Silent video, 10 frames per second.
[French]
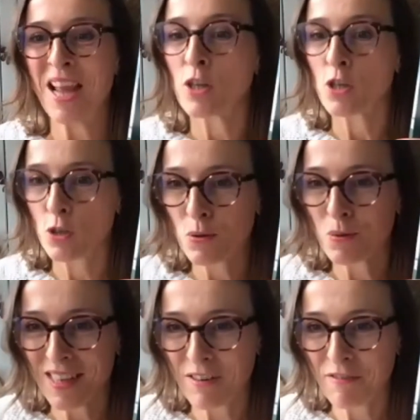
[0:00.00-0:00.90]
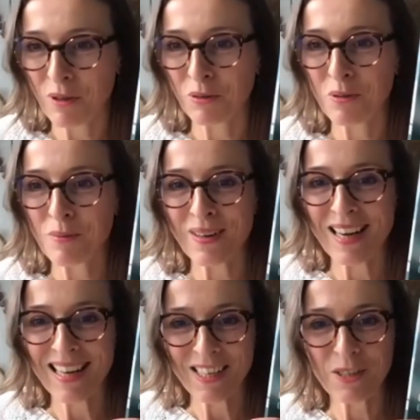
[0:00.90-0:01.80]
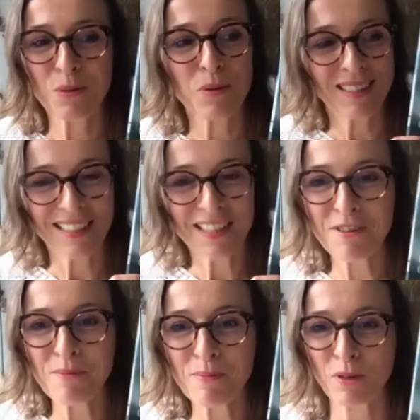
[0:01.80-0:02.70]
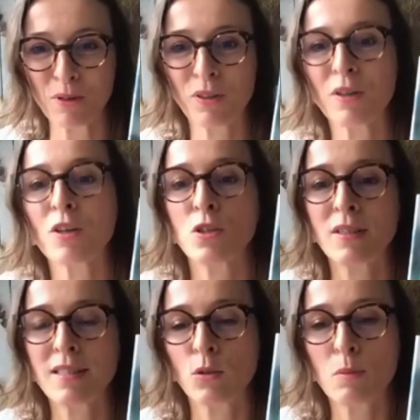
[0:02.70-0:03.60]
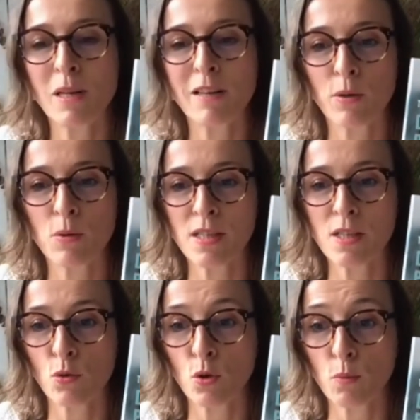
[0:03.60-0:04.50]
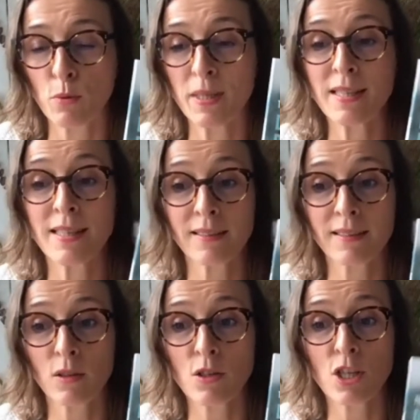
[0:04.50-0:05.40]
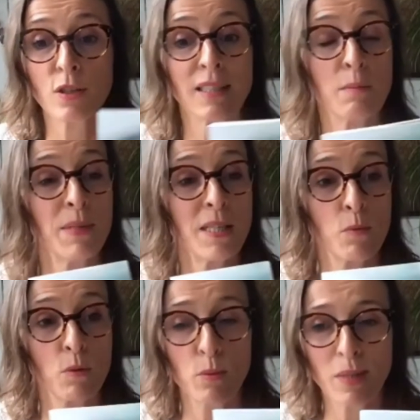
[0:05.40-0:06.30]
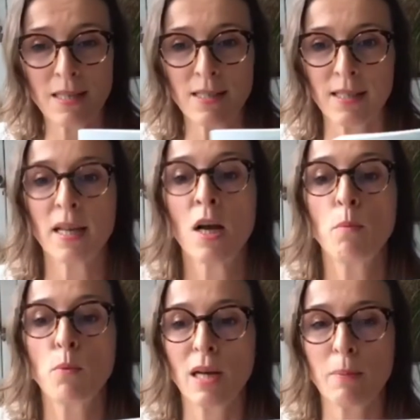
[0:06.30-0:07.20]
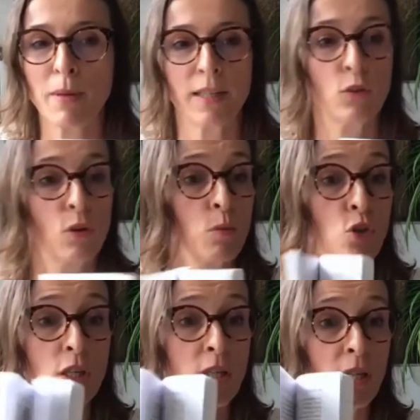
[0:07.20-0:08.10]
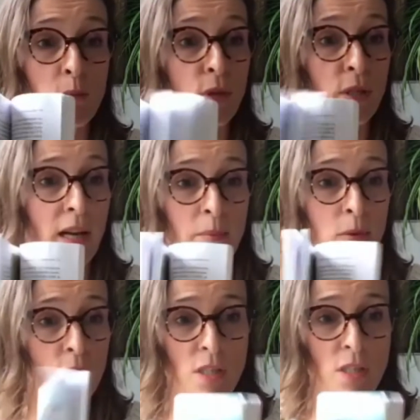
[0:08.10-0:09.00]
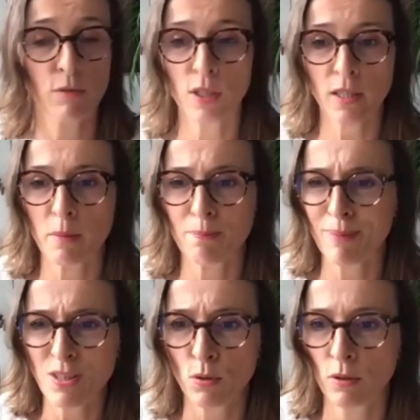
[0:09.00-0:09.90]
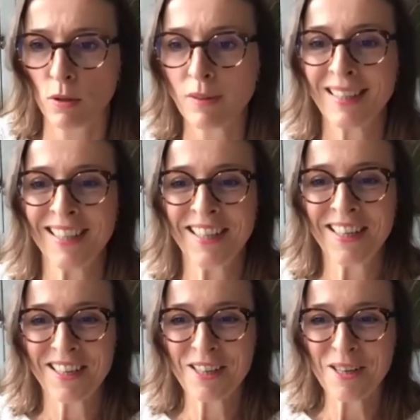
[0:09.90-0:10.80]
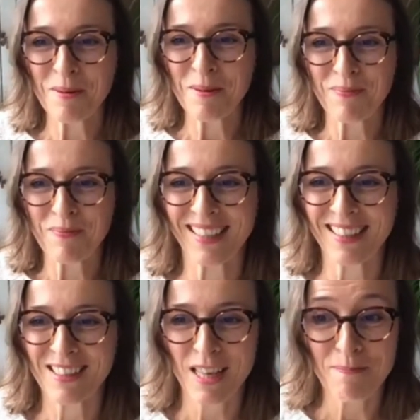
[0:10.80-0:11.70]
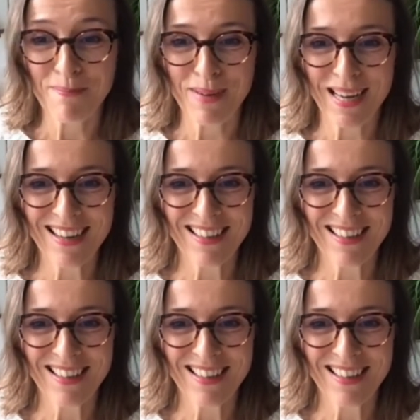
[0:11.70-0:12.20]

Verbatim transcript: Je conseille fortement la lecture des vents porteurs sortis en 2020 aux éditions Le Pommier qui interroge et donne des pistes pour mobiliser pour la planète. moi, je l'ai gribouillé à mort, ce qui veut dire qu'il est passionnant. Euh, ça me parle.